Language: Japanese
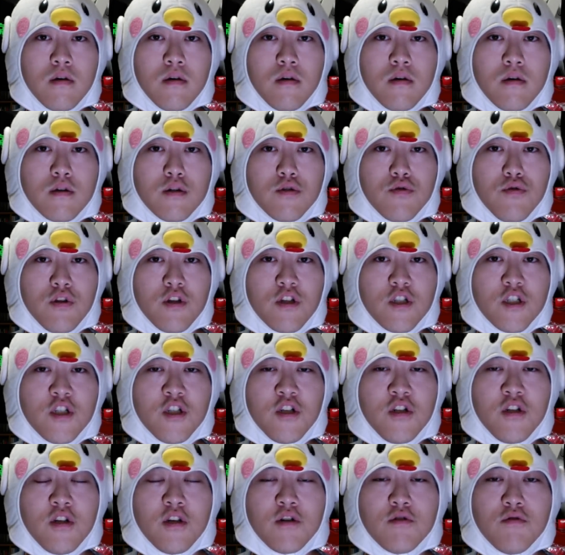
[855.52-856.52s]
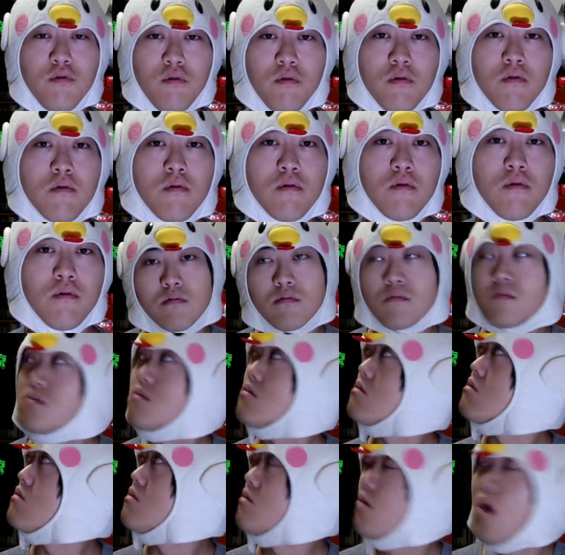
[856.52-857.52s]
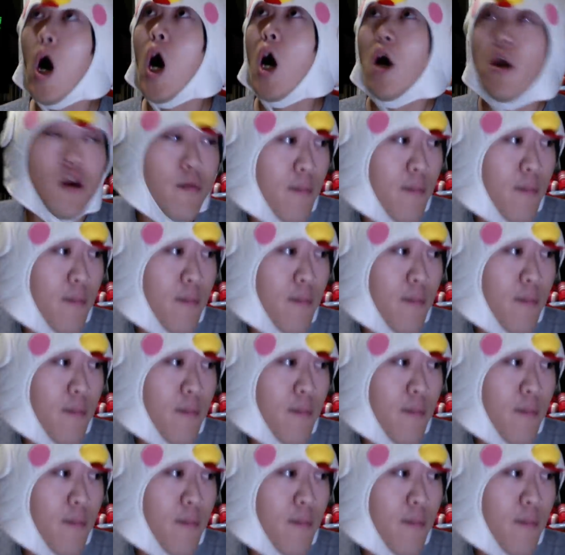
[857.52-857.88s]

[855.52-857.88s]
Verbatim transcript: そうやって死んでいくのあ、や